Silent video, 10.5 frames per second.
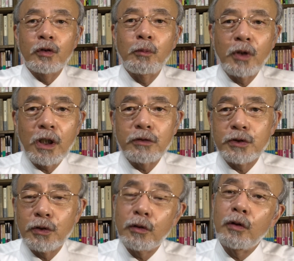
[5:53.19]
ともか
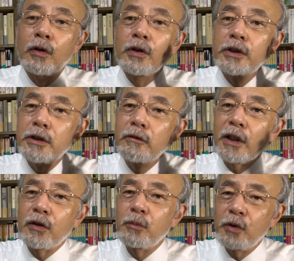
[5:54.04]
くその
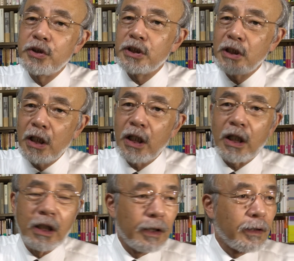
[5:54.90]
岩の文字が、